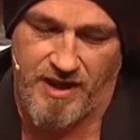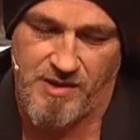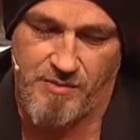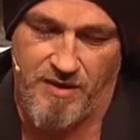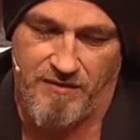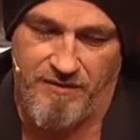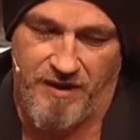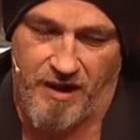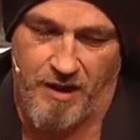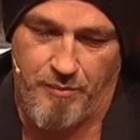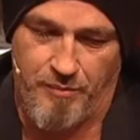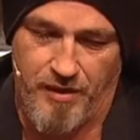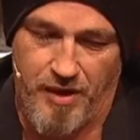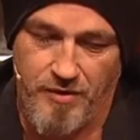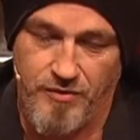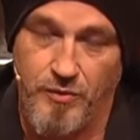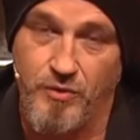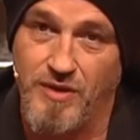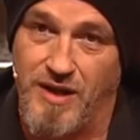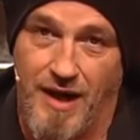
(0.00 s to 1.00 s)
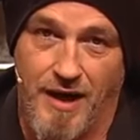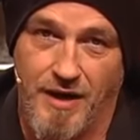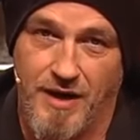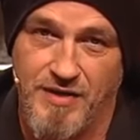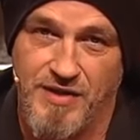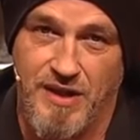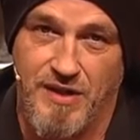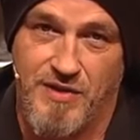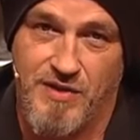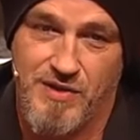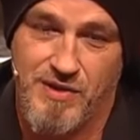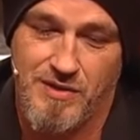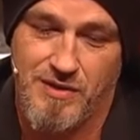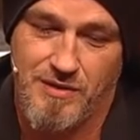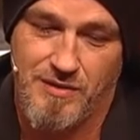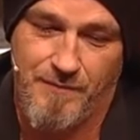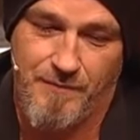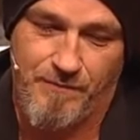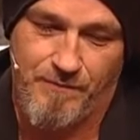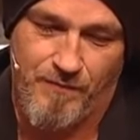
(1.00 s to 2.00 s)
zack ist man weggepennt und keiner
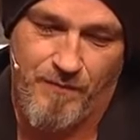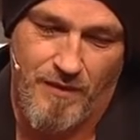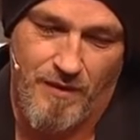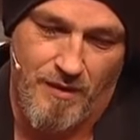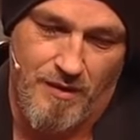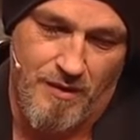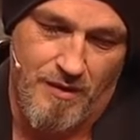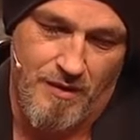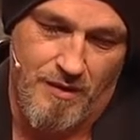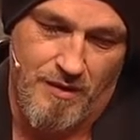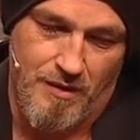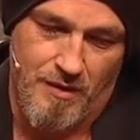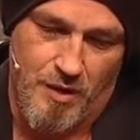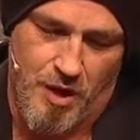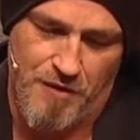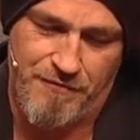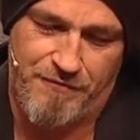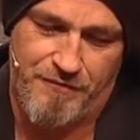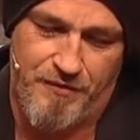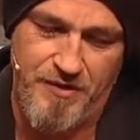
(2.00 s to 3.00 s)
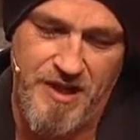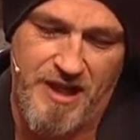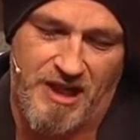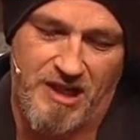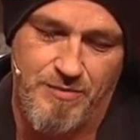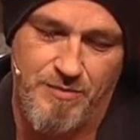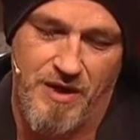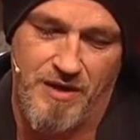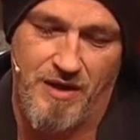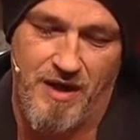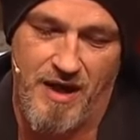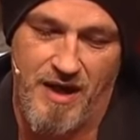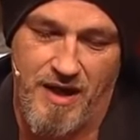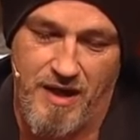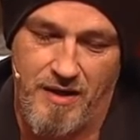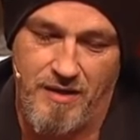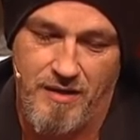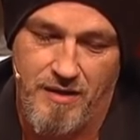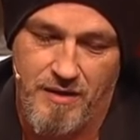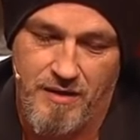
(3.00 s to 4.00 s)
sieht's. Oft nickt man
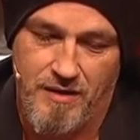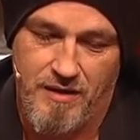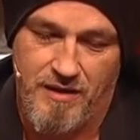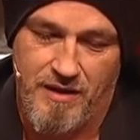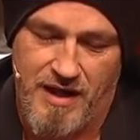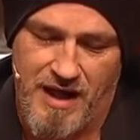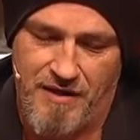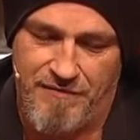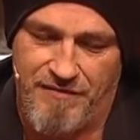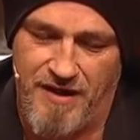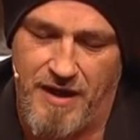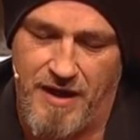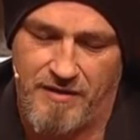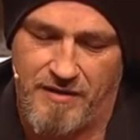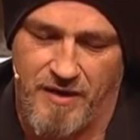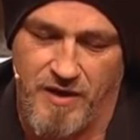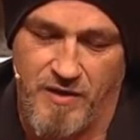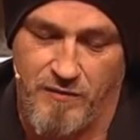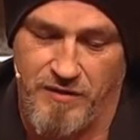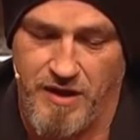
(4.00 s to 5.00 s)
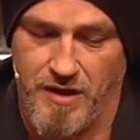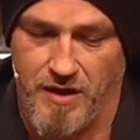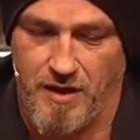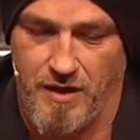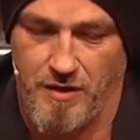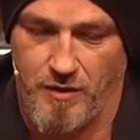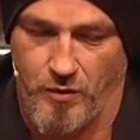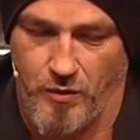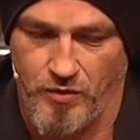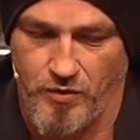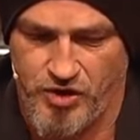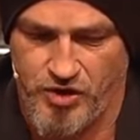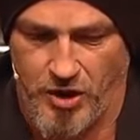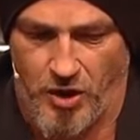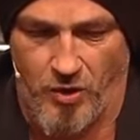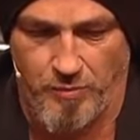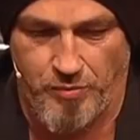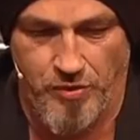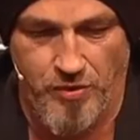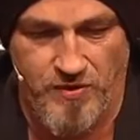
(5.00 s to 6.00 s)
ein, erwacht dann wieder und
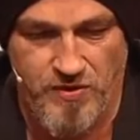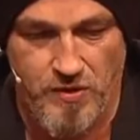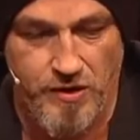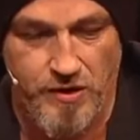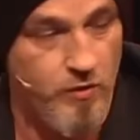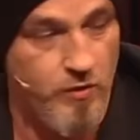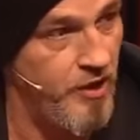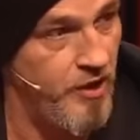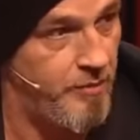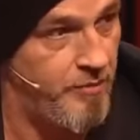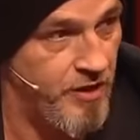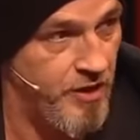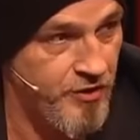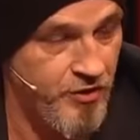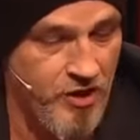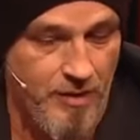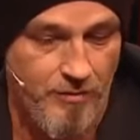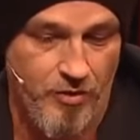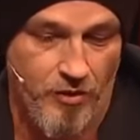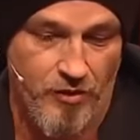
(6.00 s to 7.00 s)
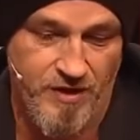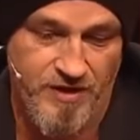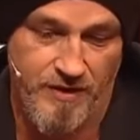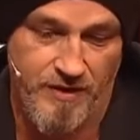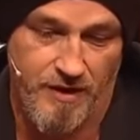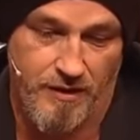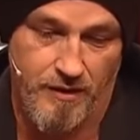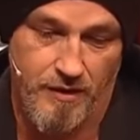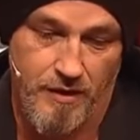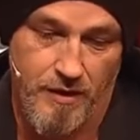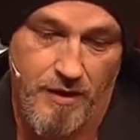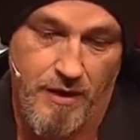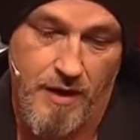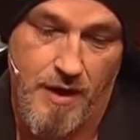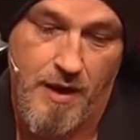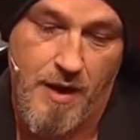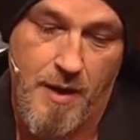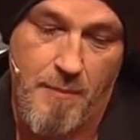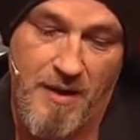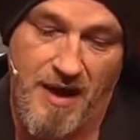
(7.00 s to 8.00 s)
staunt plötzlich, hui, ich bin ja schon am Kreuz Witten.
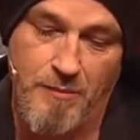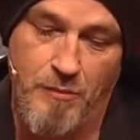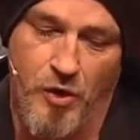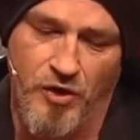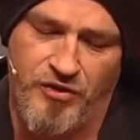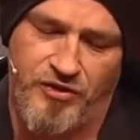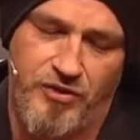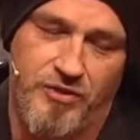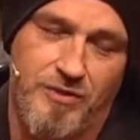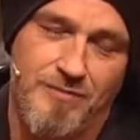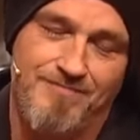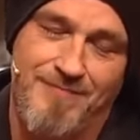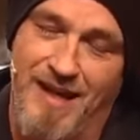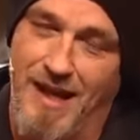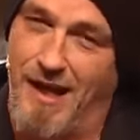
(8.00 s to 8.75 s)
Man muss,